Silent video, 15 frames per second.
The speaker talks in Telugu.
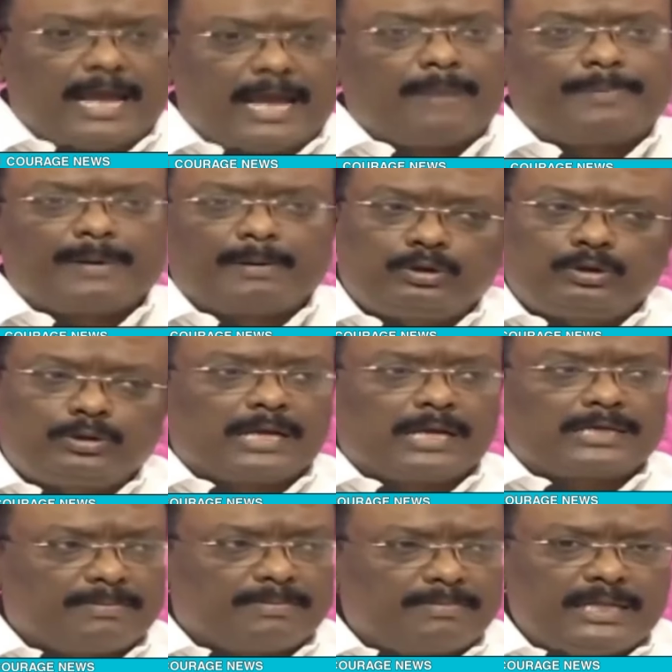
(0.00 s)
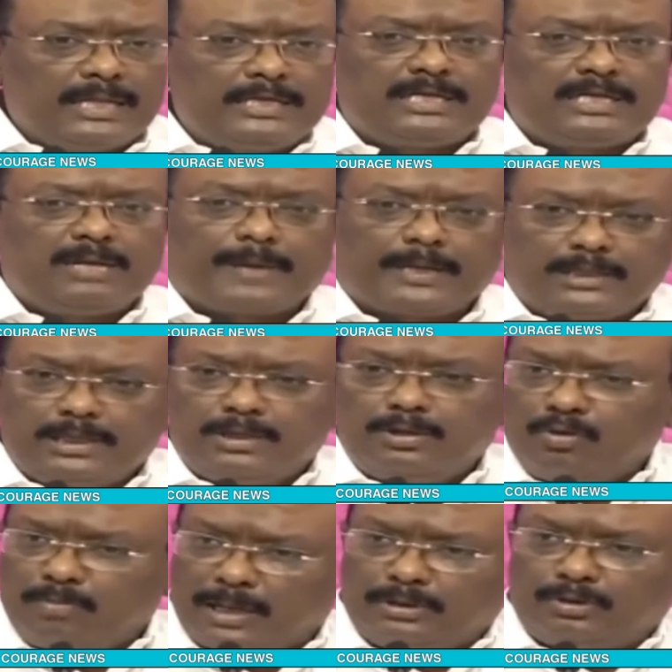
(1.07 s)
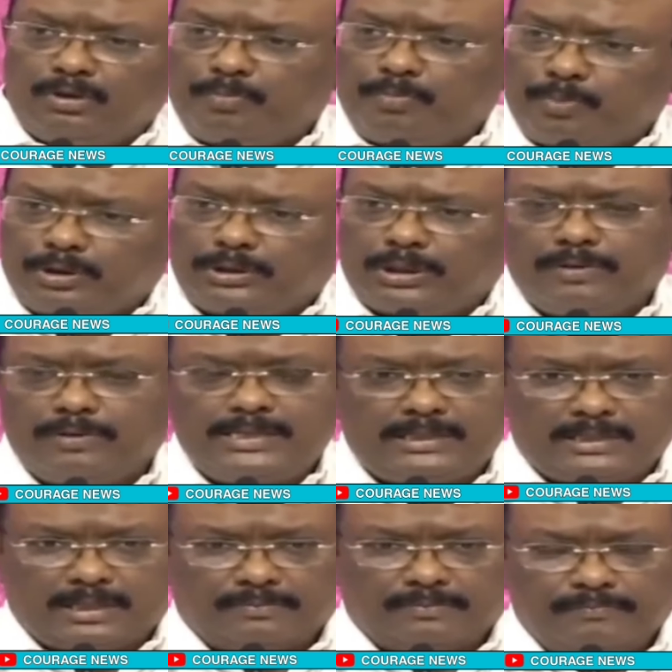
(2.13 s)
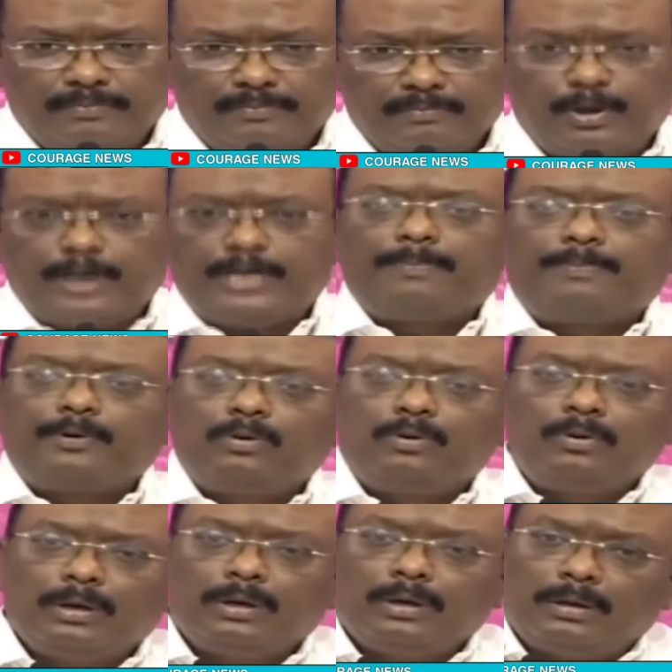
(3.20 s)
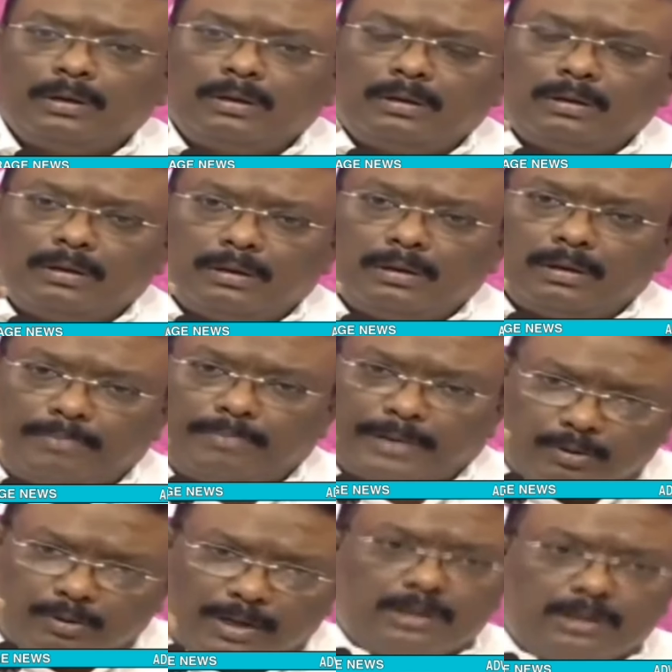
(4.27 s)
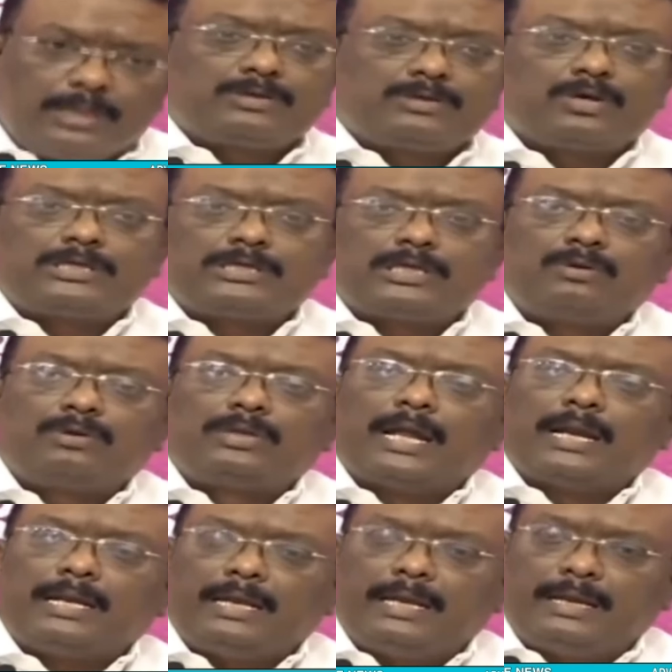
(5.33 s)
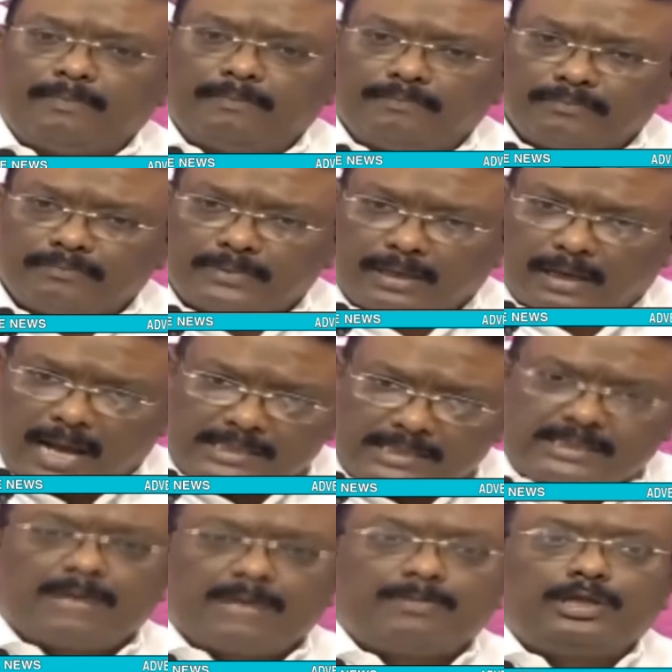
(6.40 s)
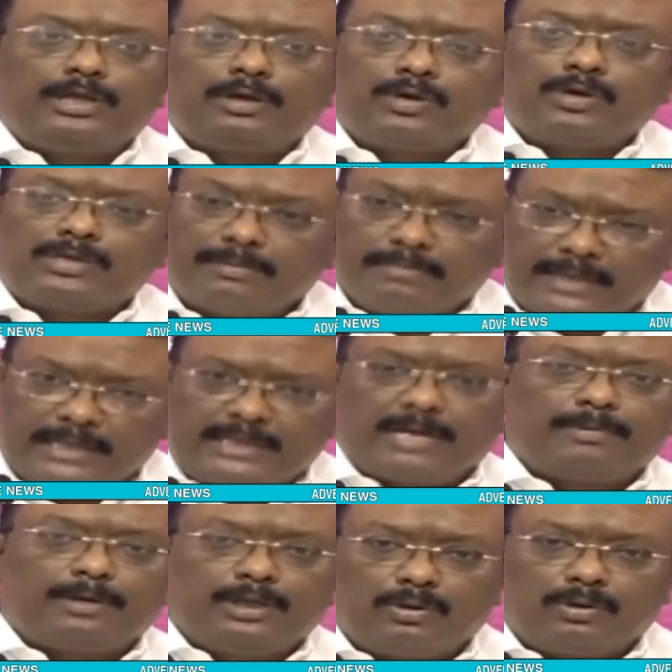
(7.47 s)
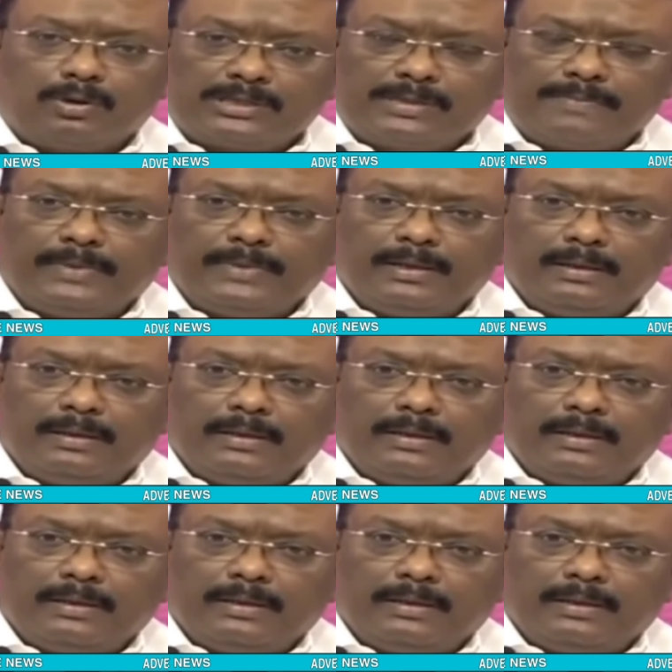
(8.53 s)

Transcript: ఆయా ప్రభుత్వాలకు సంబంధించిన ప్రతినిధులు మంత్రులు పోతారు వస్తారు పోయినప్పుడు పెట్టుబడులు తీసుకొస్తారు దాన్ని రాష్ట్ర అభివృద్ధి కోసం దేశ అభివృద్ధి కోసం